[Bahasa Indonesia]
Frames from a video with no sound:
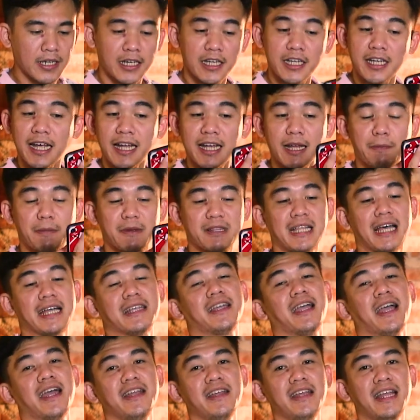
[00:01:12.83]
ini ada
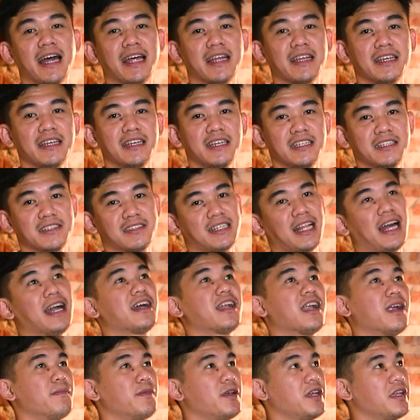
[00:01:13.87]
pertanyaan dari
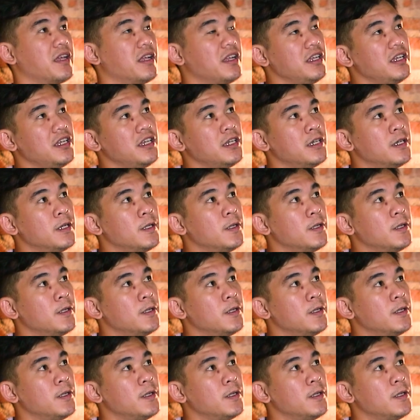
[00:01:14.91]
Instagram nih jadi